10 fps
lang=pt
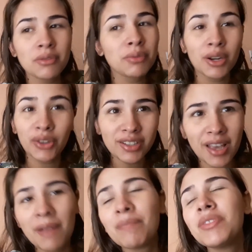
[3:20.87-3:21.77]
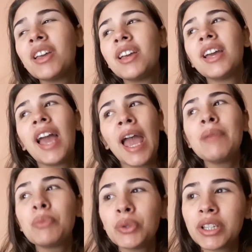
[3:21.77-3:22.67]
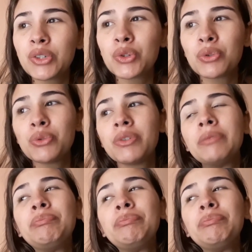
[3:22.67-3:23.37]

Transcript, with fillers: mas pra nós é. É muita chuva.